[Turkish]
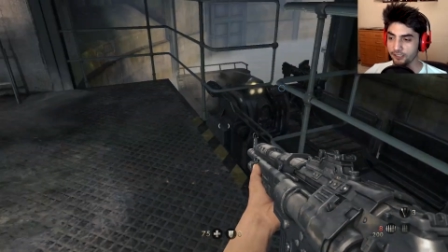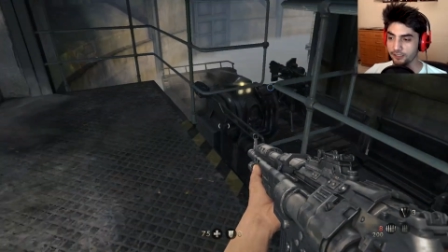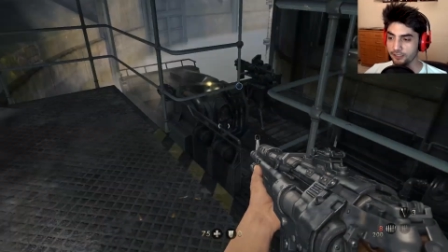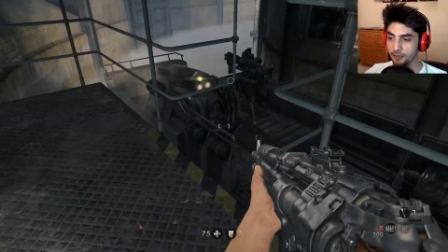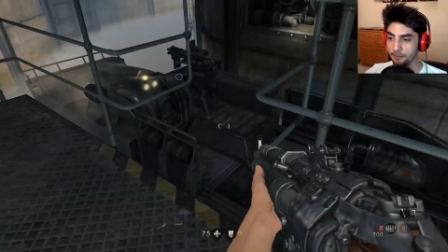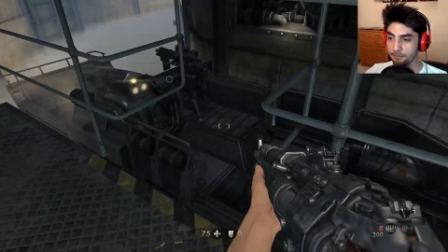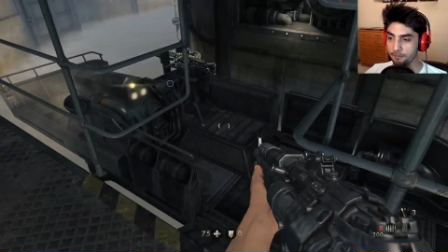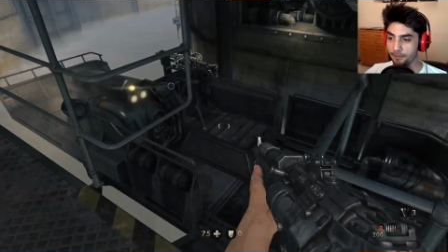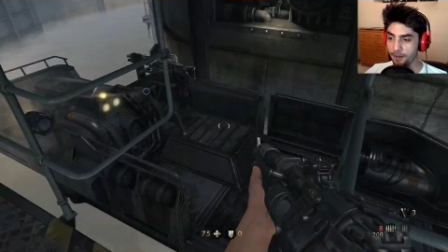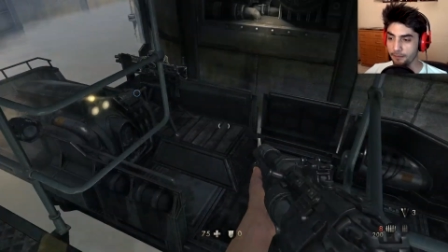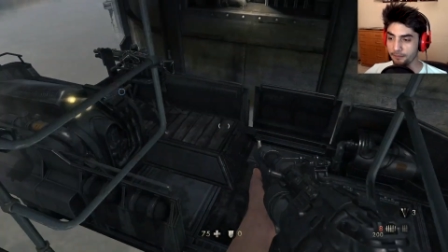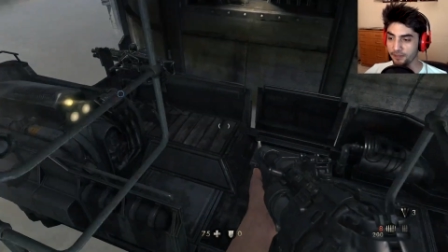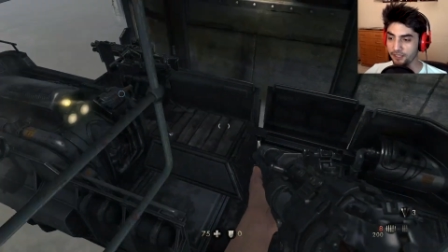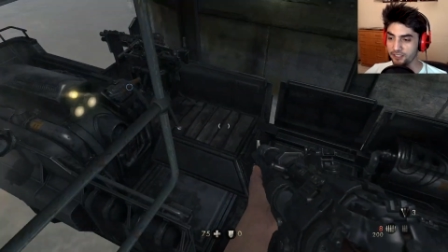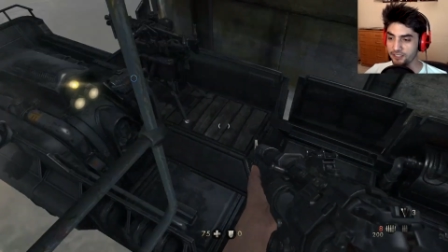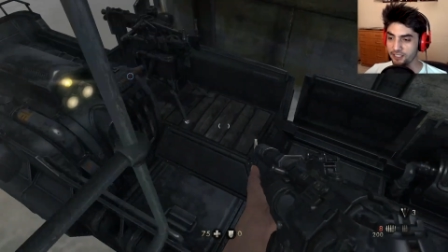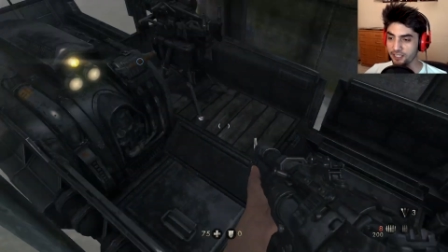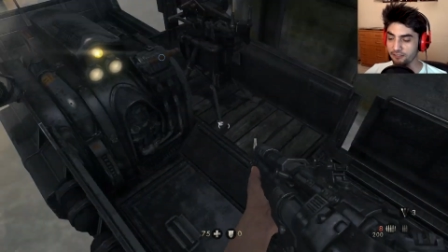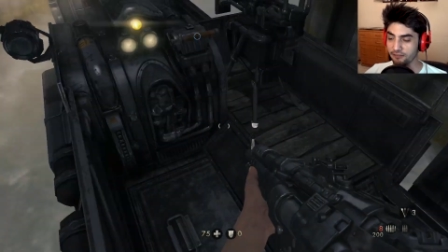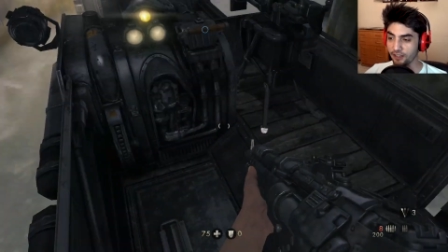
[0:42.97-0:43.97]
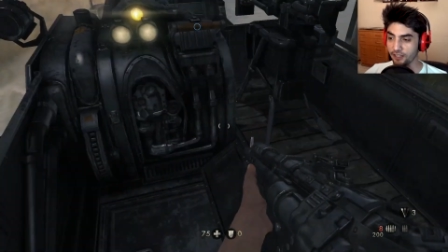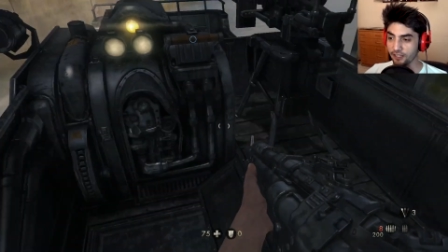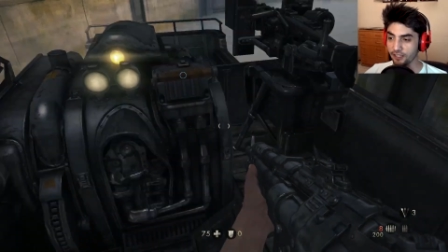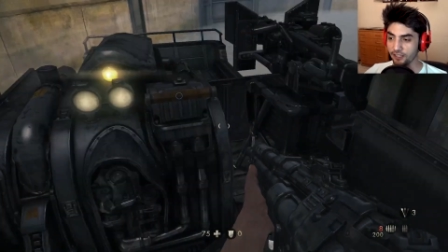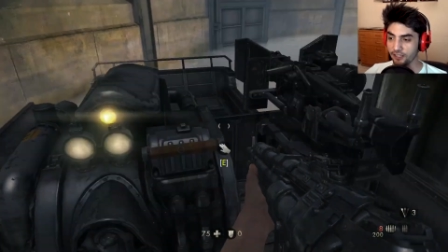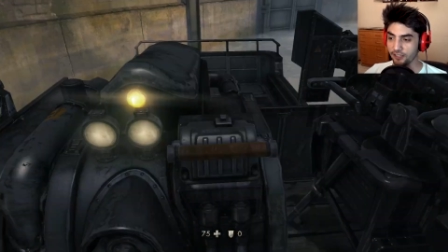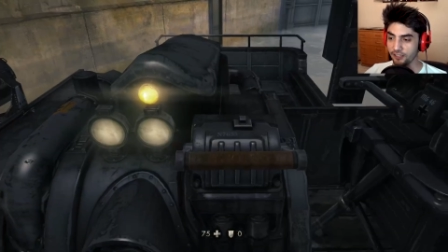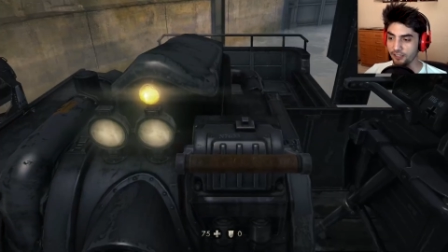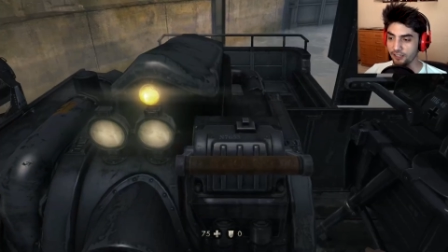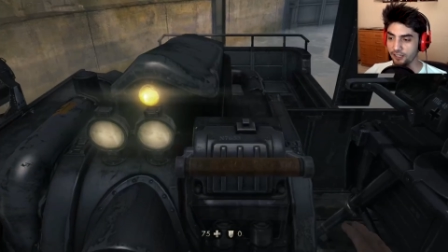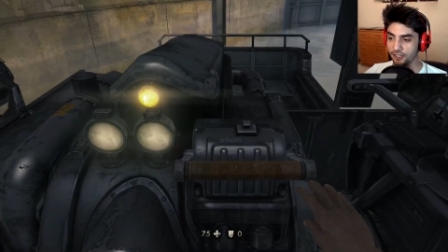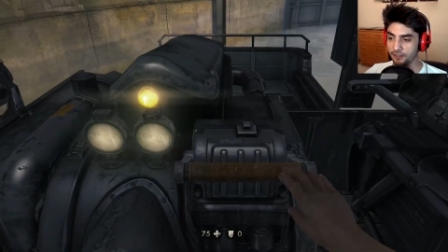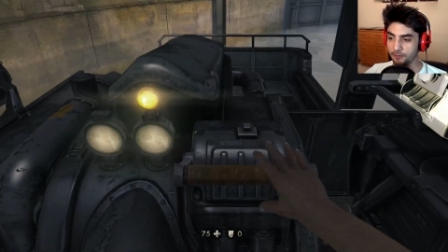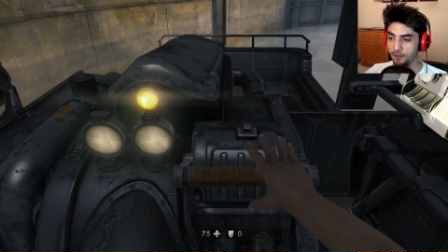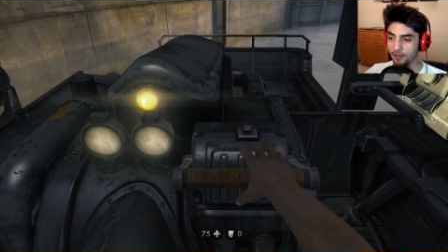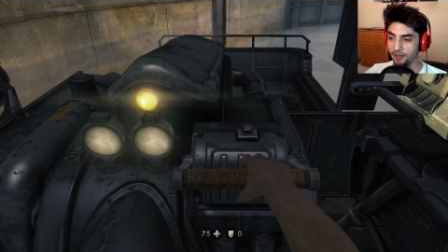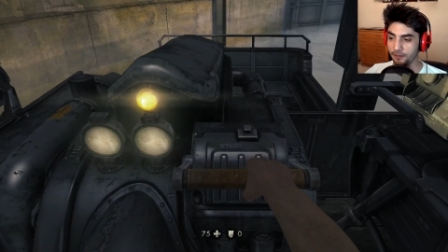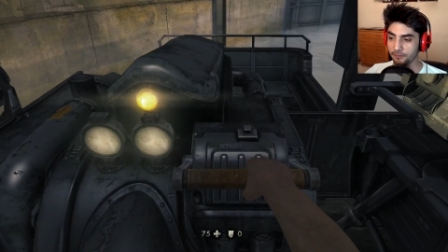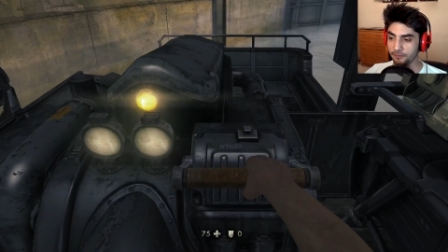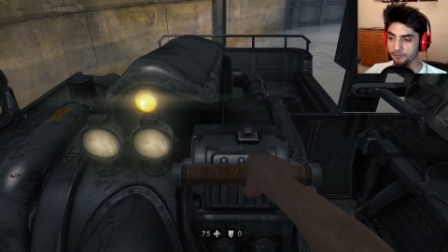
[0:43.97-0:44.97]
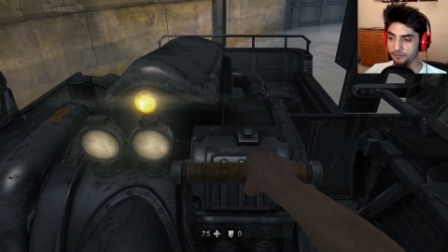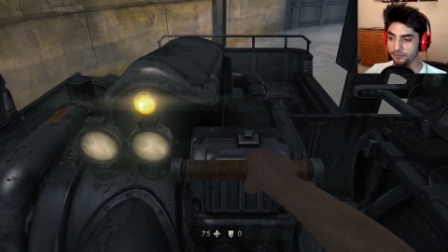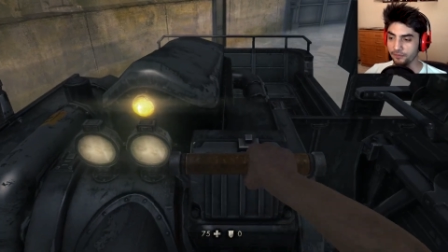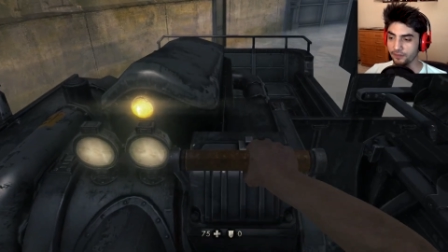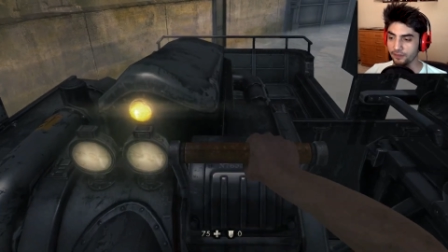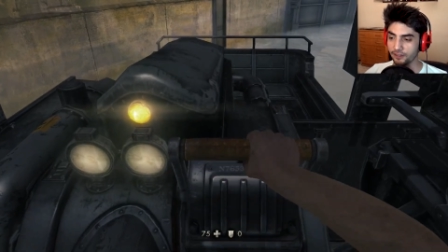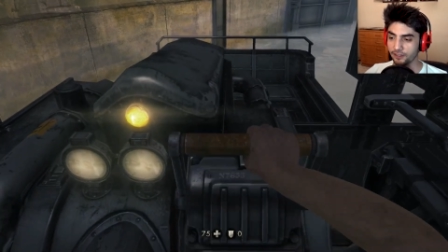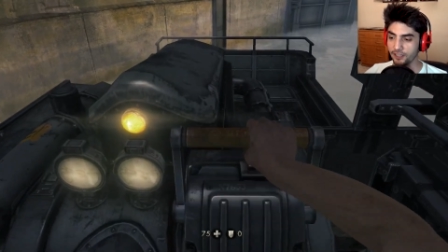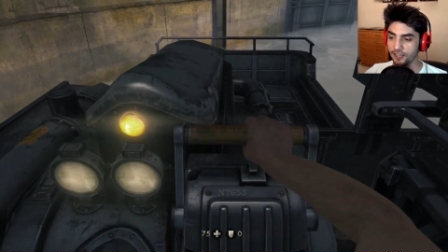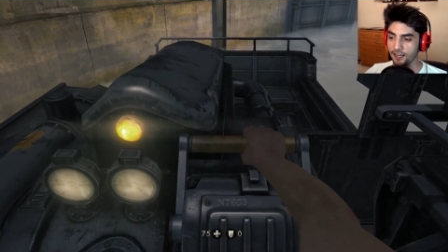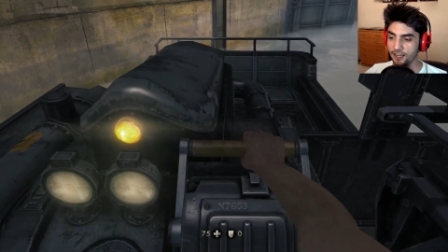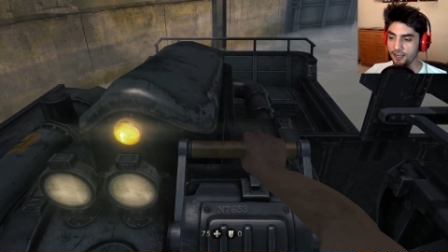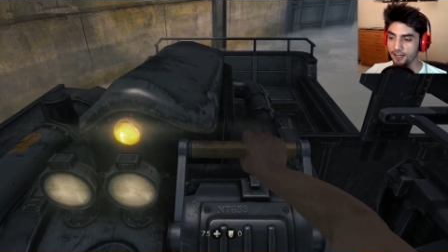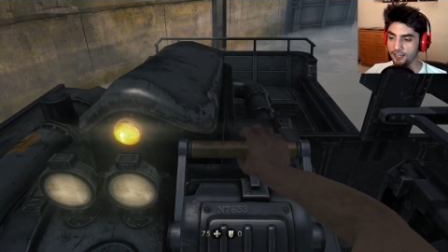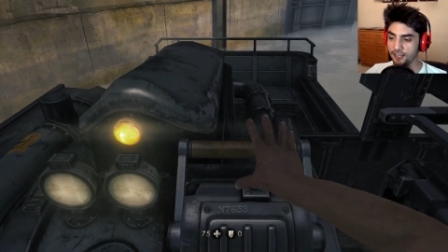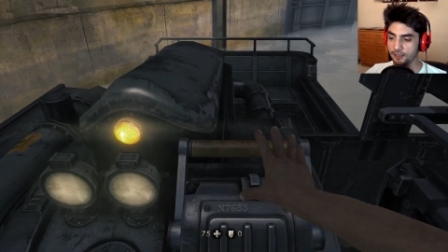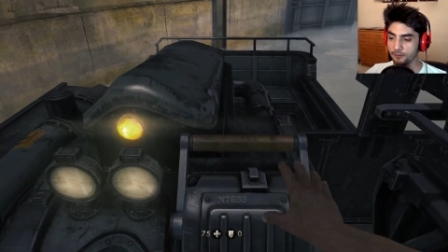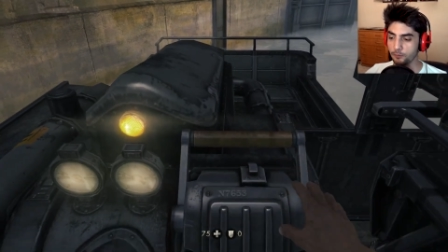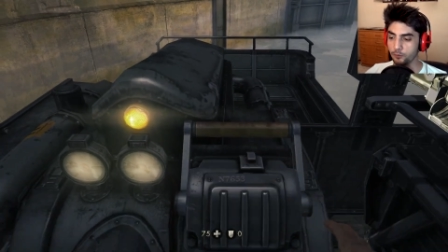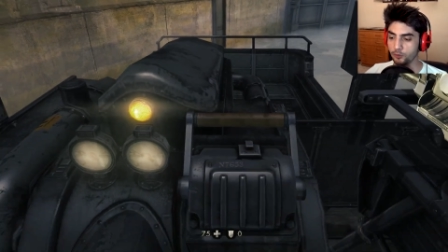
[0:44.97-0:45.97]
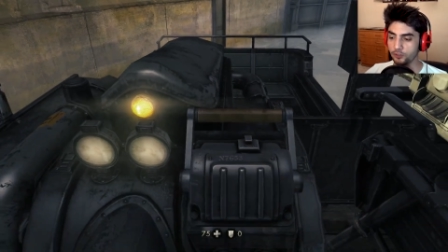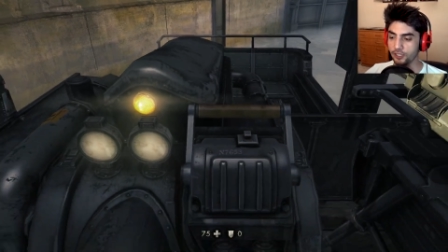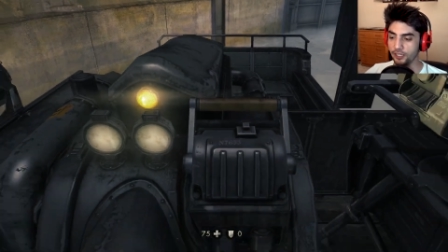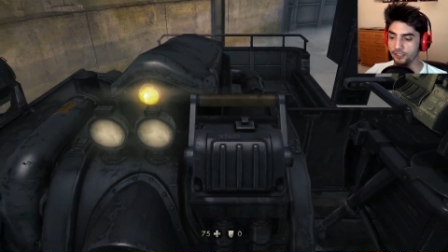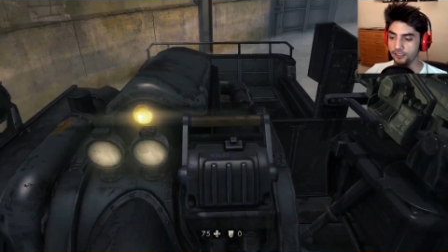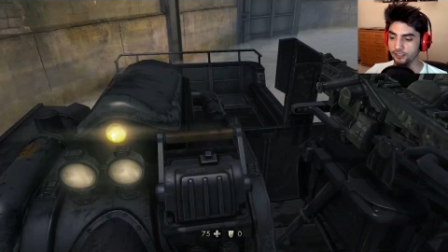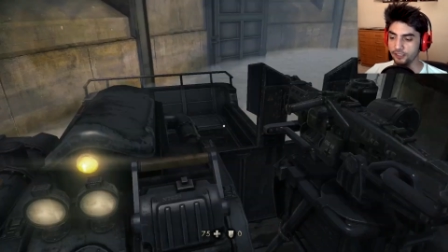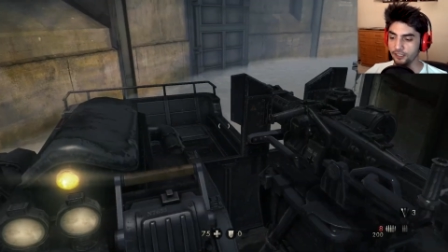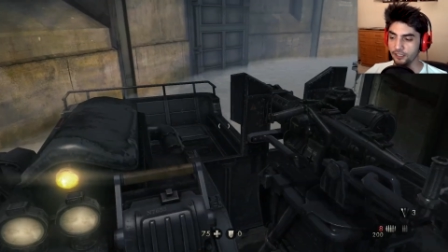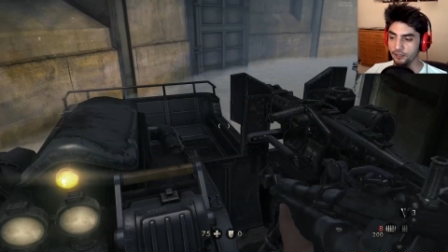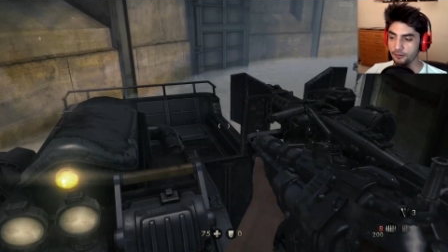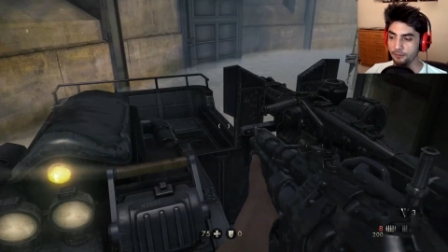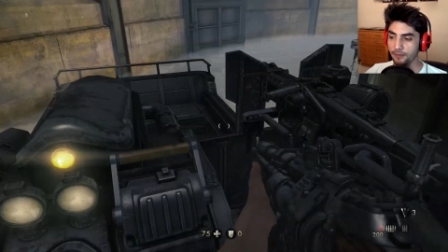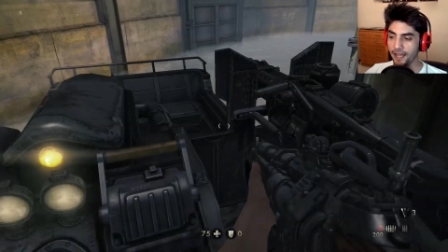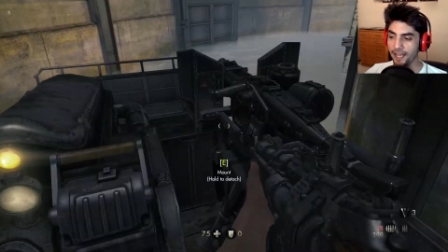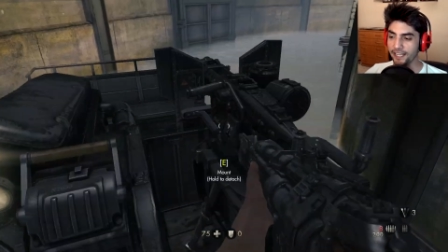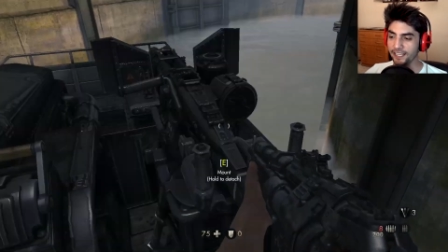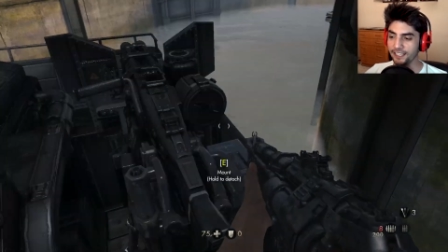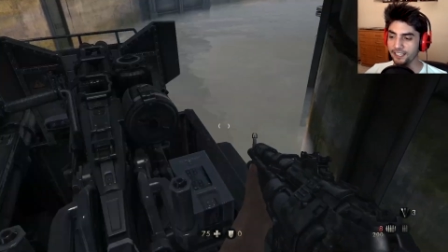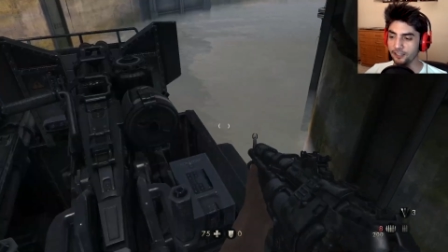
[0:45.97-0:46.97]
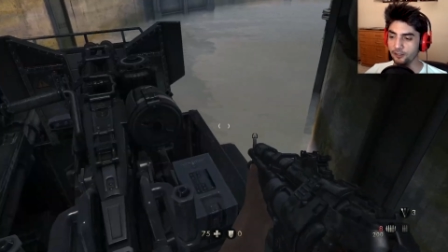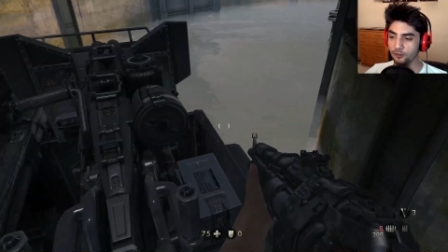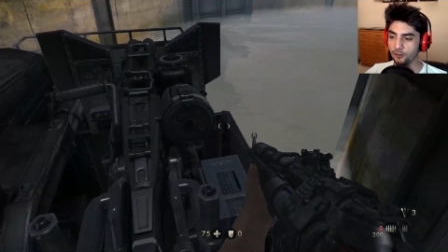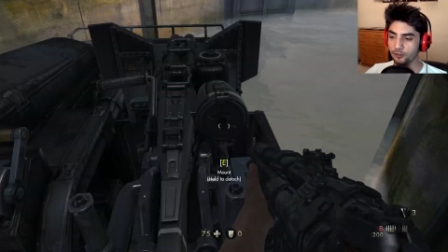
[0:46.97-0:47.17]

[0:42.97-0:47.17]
Depemde şey var. Hadi bakalım. İlerleyek buradan. Ben yine ne